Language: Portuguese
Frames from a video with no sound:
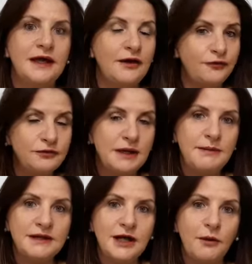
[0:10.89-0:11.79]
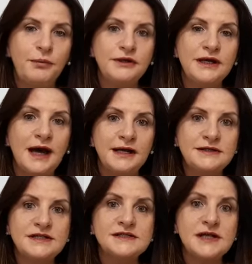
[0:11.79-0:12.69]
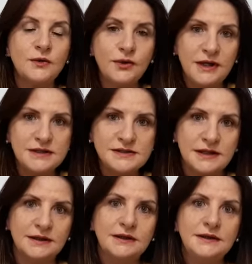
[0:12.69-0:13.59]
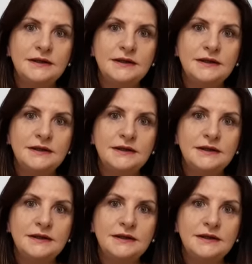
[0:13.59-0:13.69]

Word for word: é fundamental porque garante a segurança